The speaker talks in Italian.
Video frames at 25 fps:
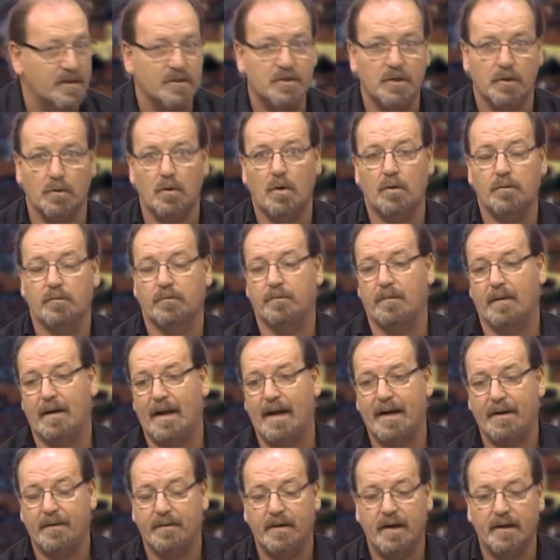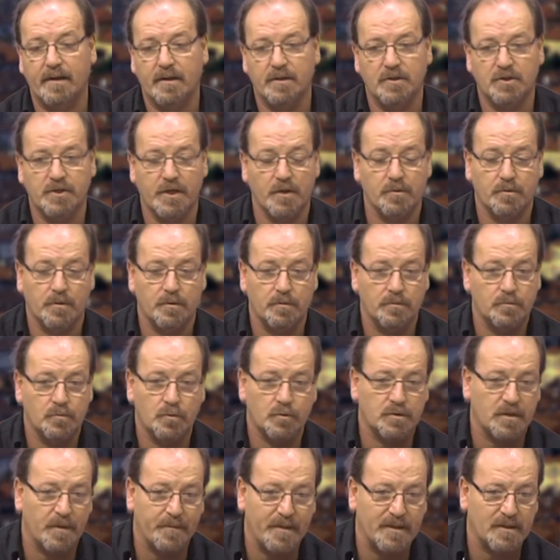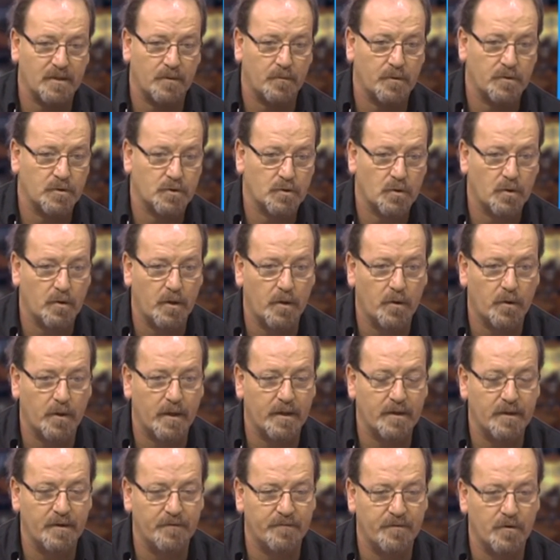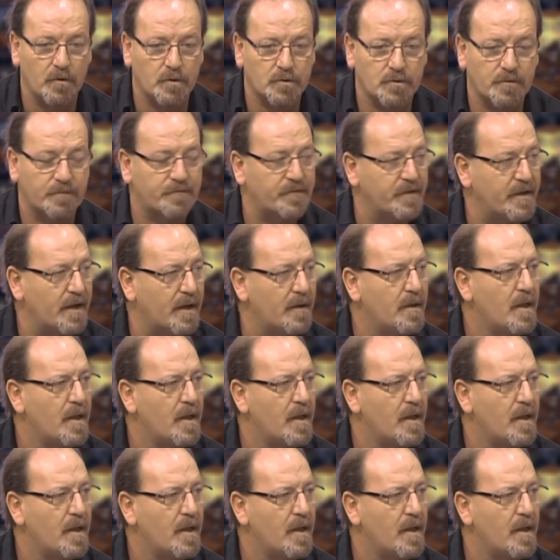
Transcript: se non magari nel liceo, giustamente quando ci sono le ore di filosofia,